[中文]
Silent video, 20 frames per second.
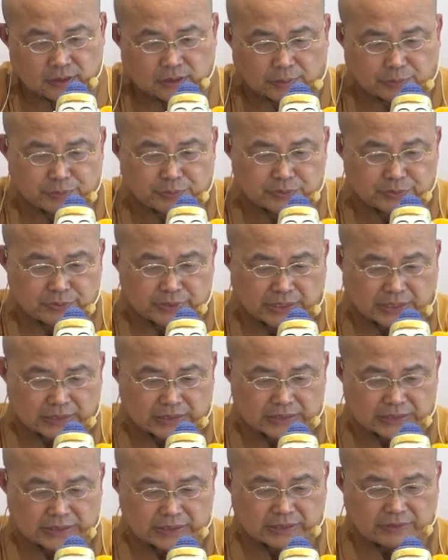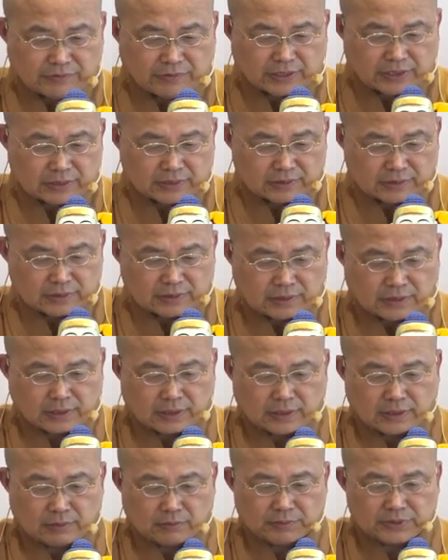那不一样的地方
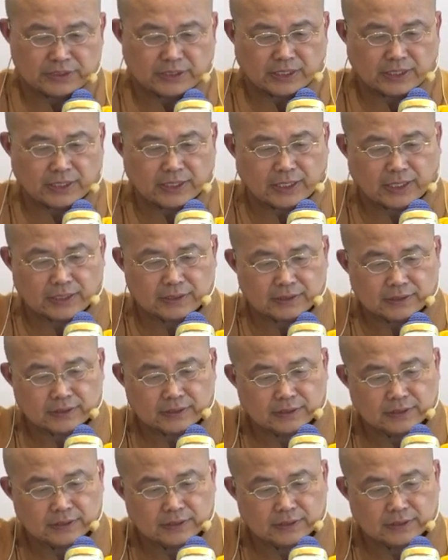啊，我们再来看。